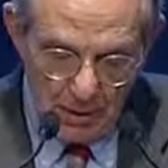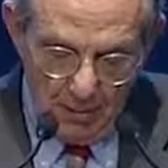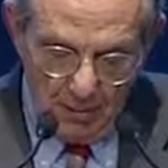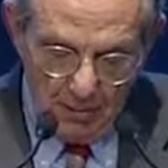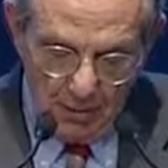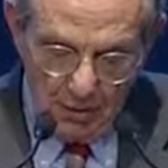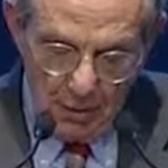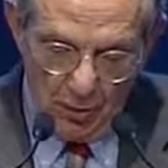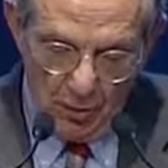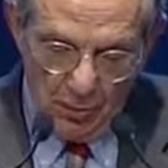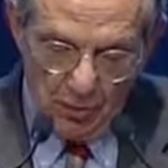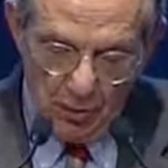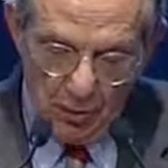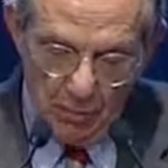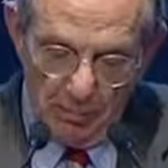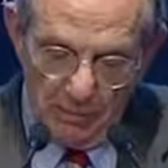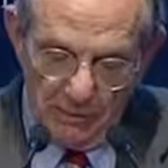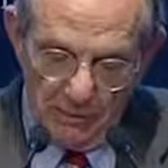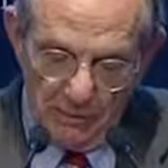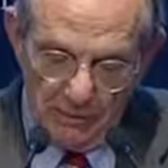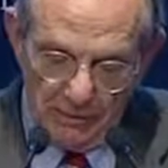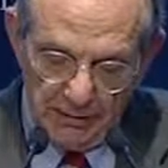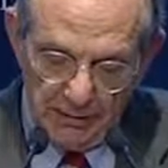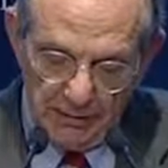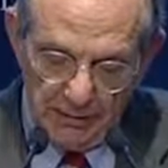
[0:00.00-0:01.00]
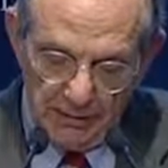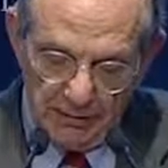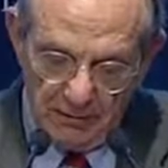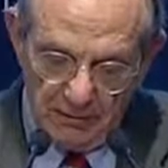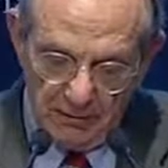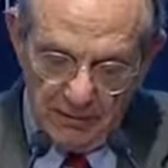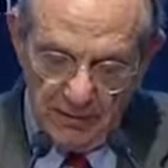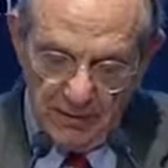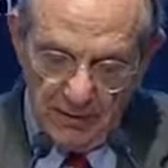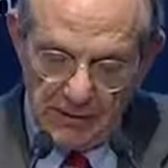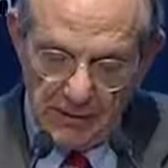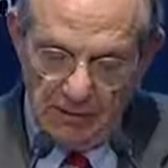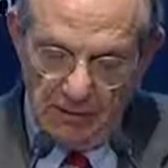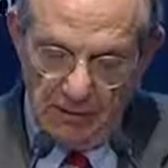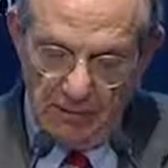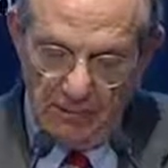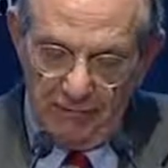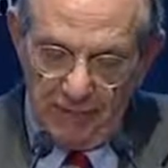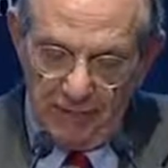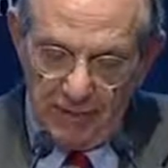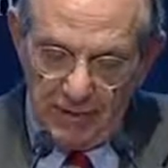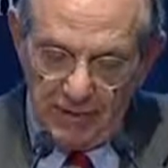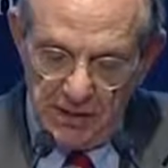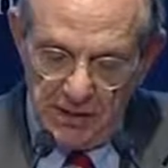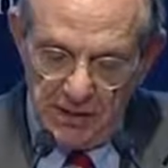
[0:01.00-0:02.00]
proprio mentre attraversa una
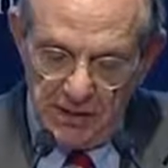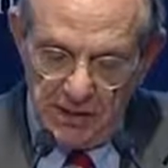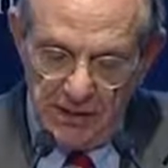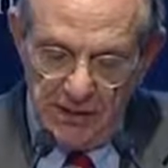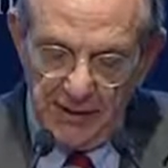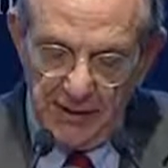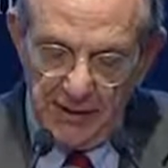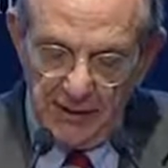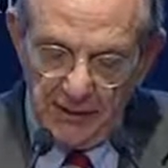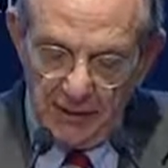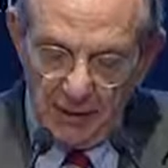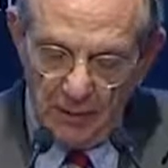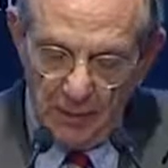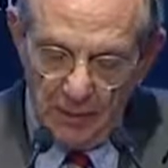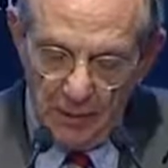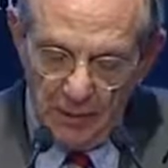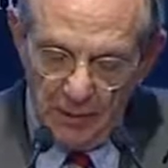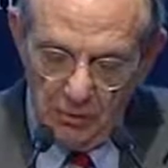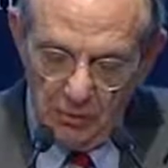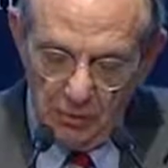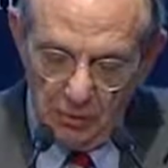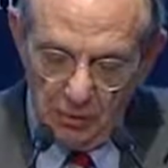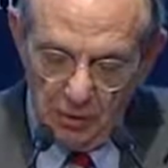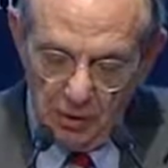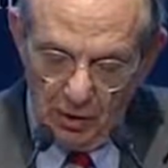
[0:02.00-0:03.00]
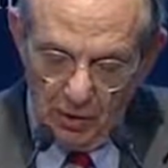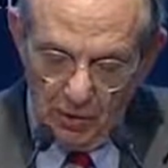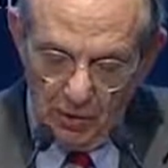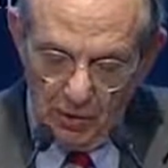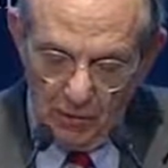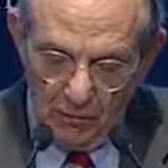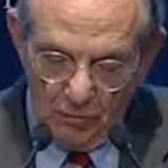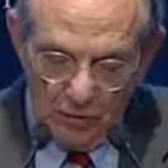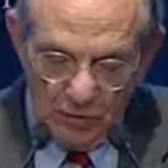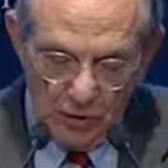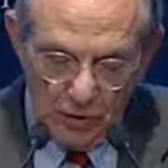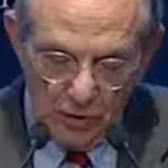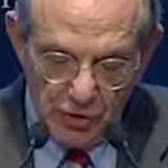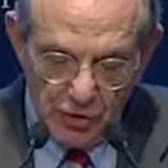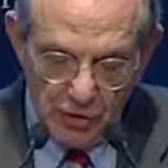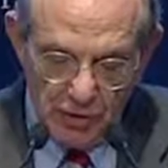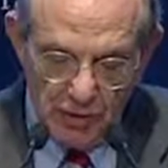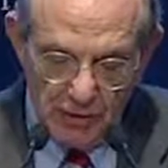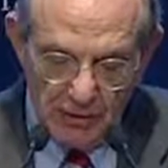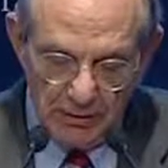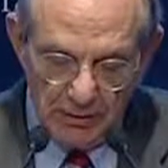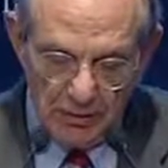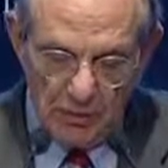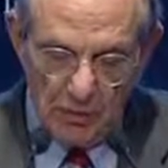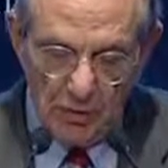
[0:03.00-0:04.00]
fase di adattamento al nuovo
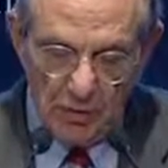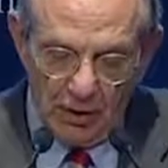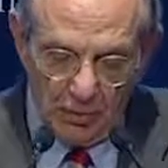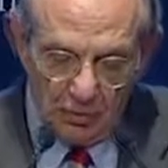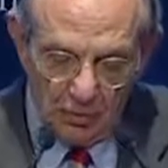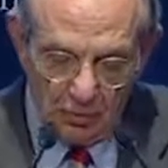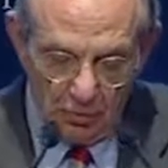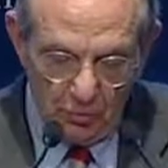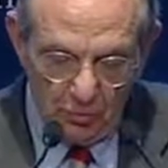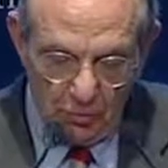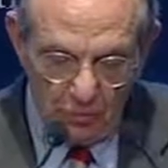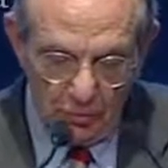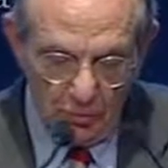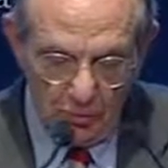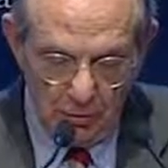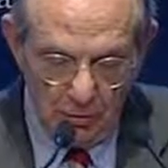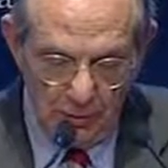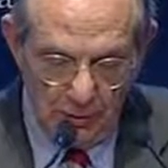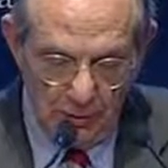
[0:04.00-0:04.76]
regime regolatorio